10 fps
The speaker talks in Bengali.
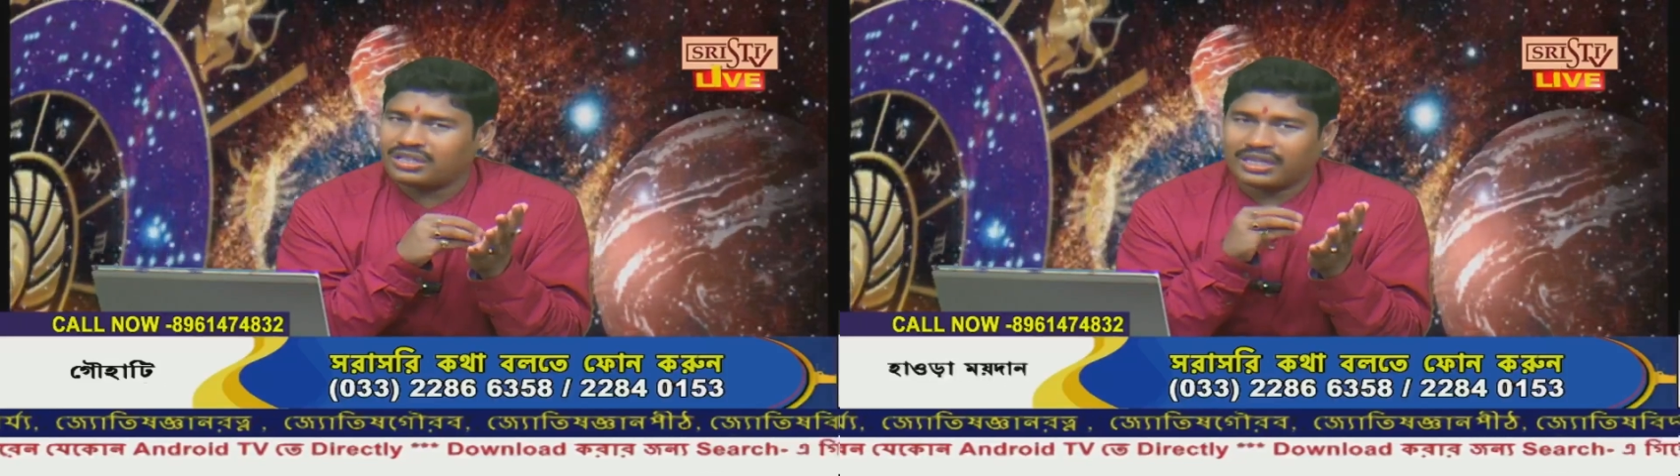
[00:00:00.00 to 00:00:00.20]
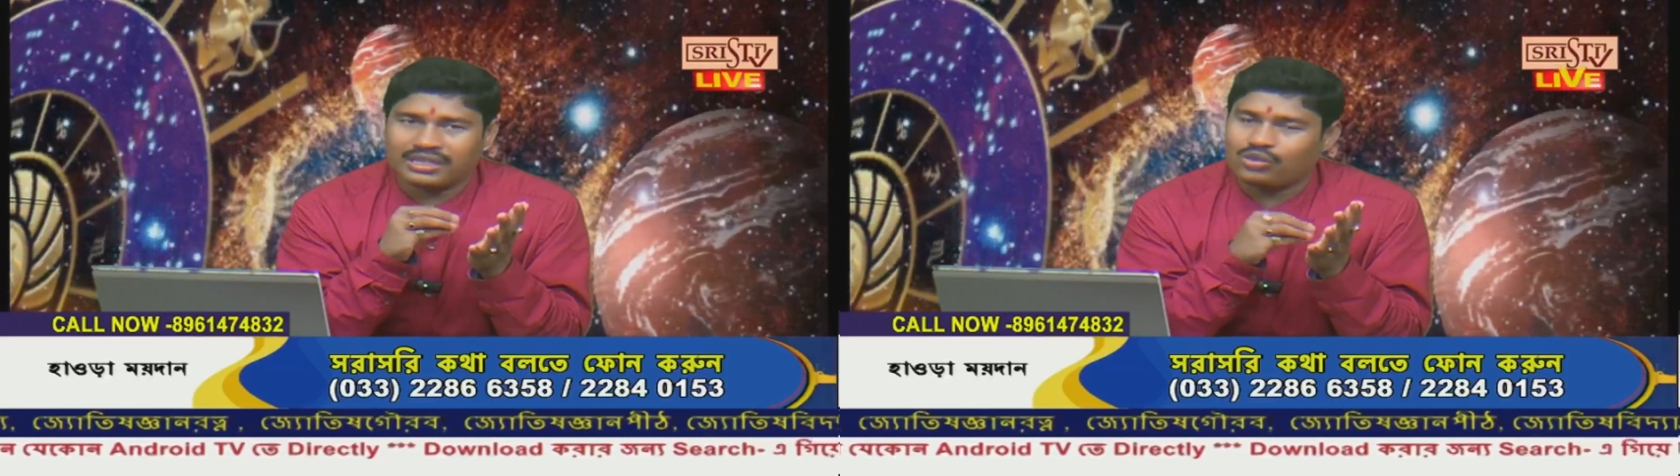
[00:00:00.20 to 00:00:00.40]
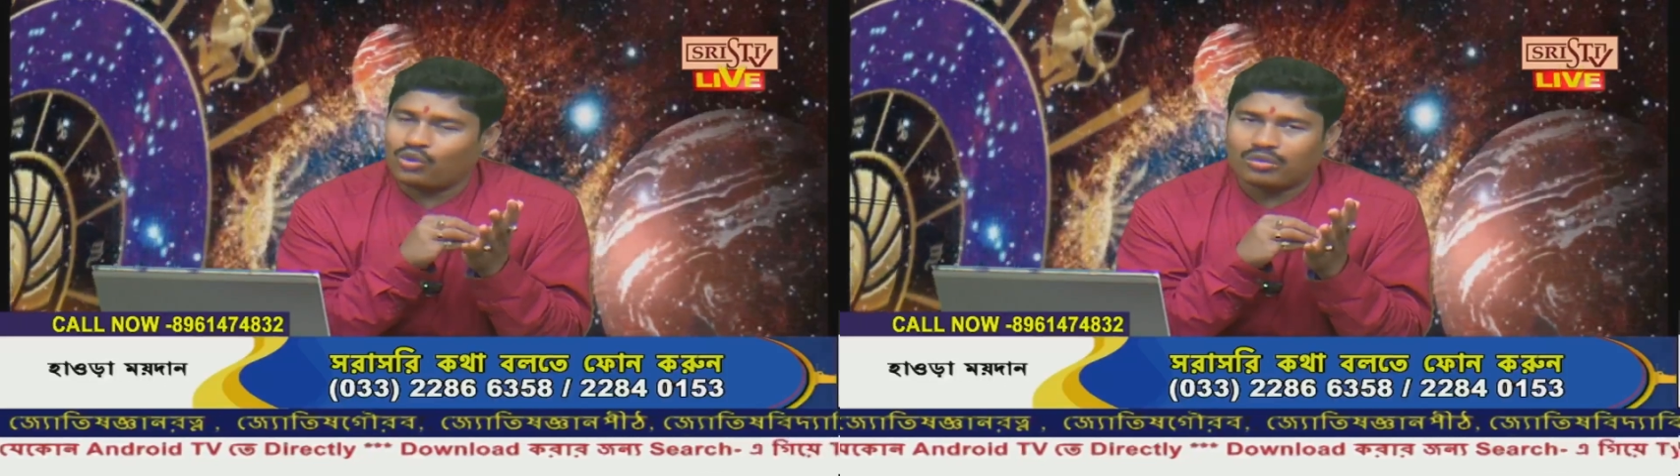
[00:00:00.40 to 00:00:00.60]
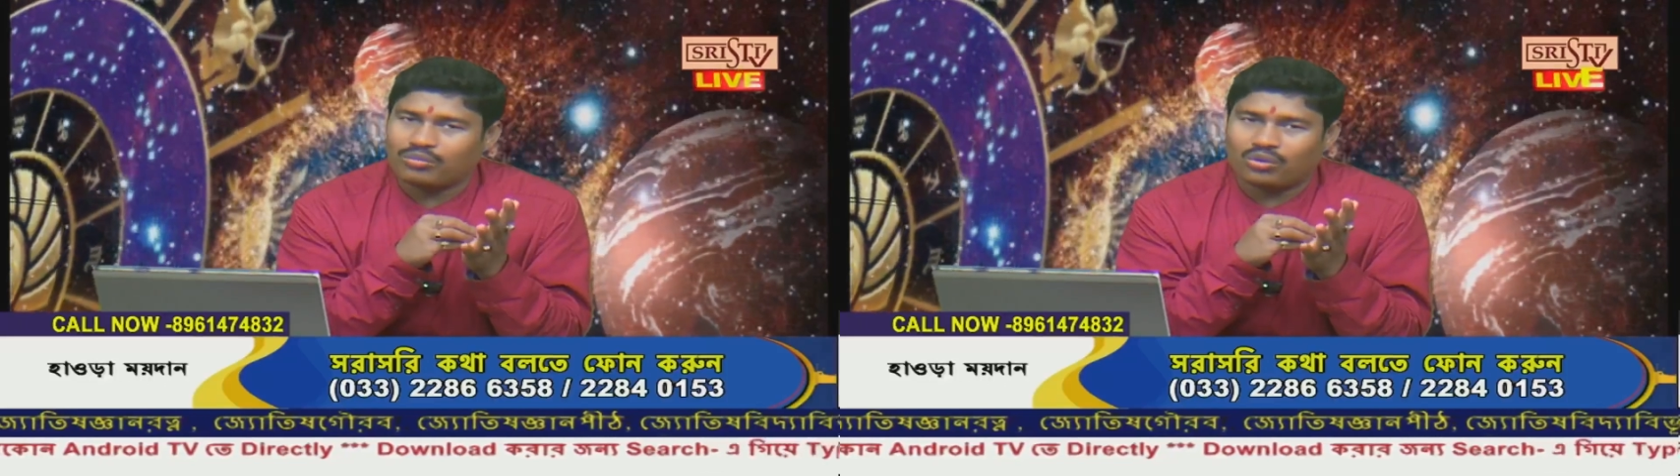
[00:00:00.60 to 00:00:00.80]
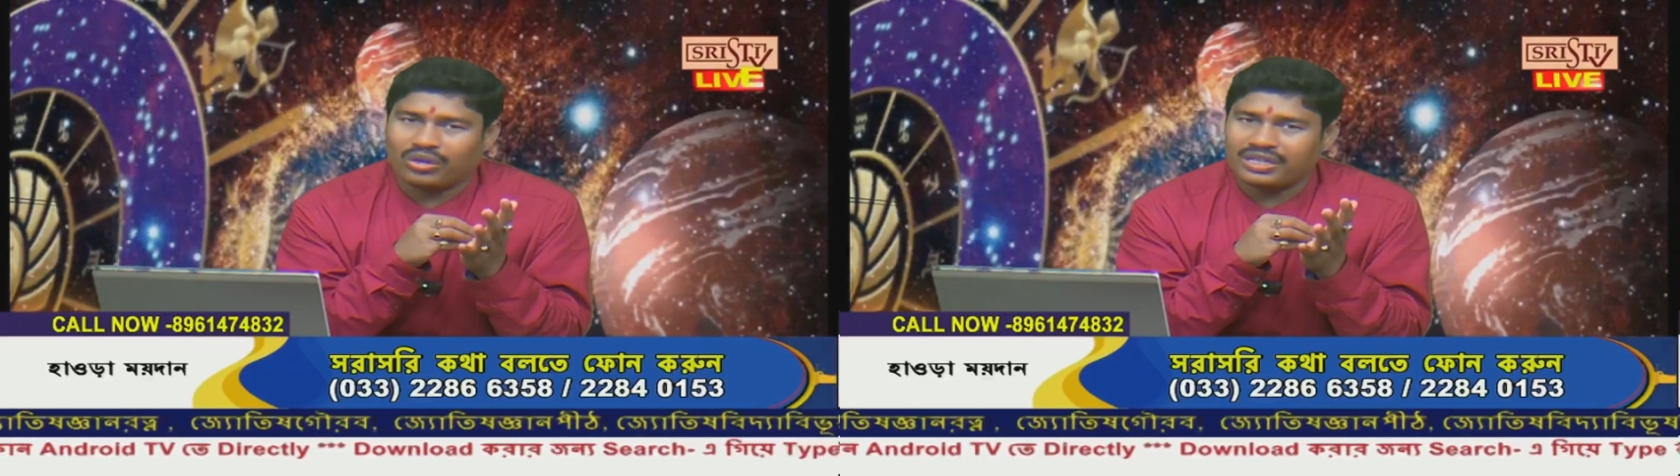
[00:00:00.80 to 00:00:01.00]
তারা কি কর্ম
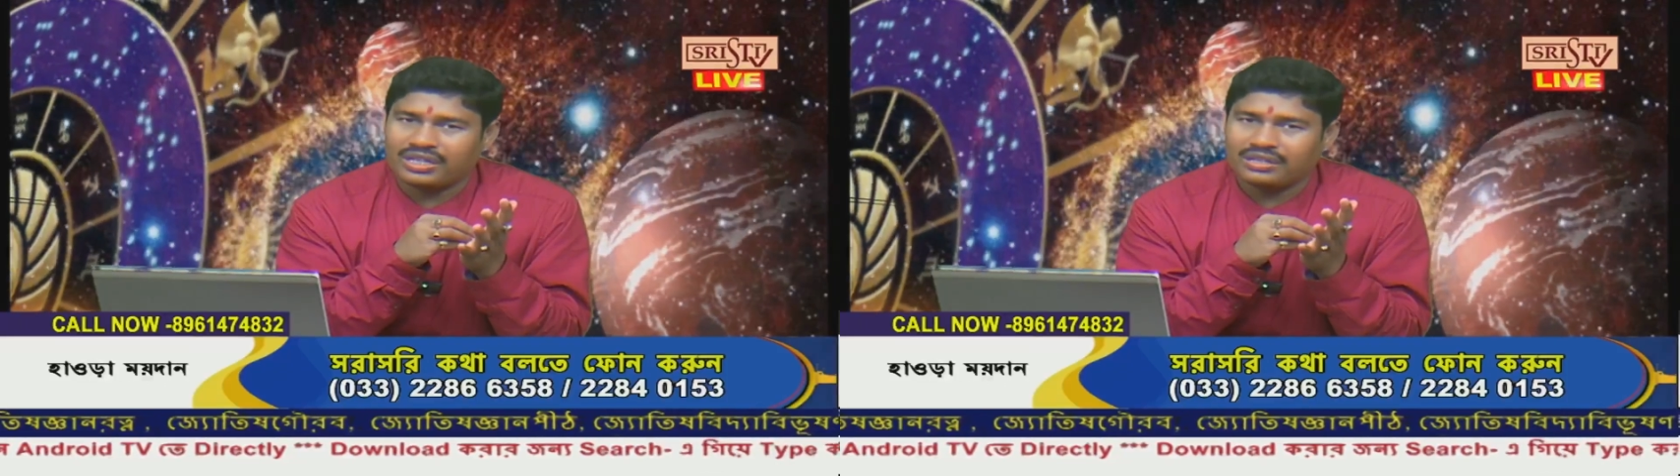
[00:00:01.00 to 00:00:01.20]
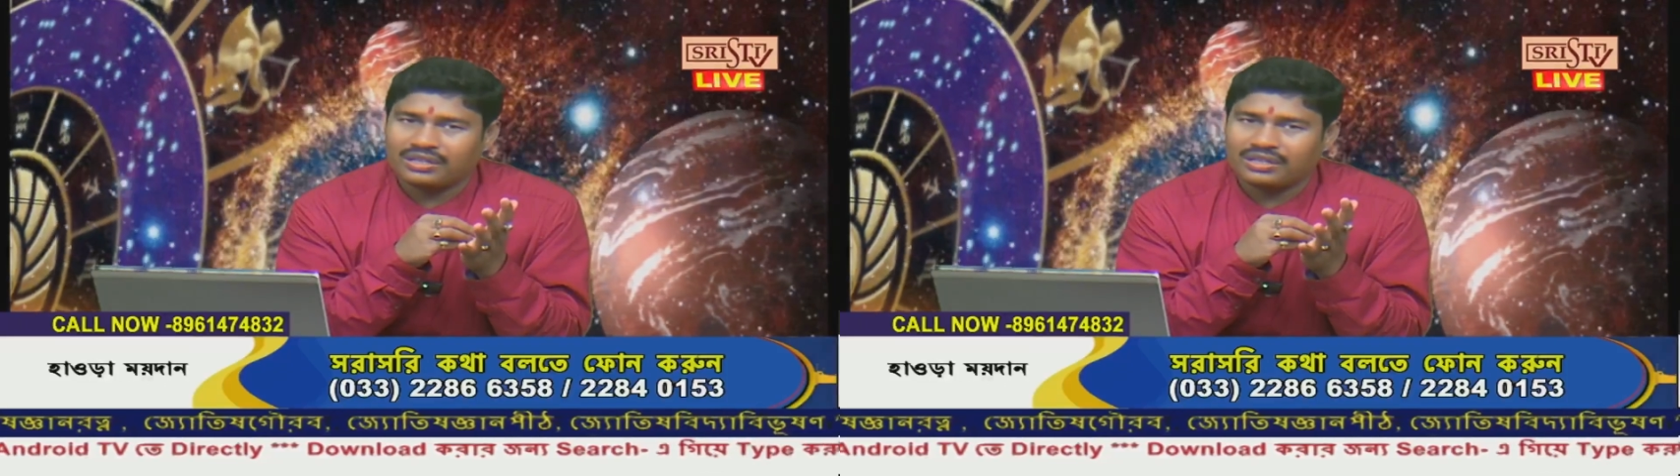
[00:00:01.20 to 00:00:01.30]
করেনি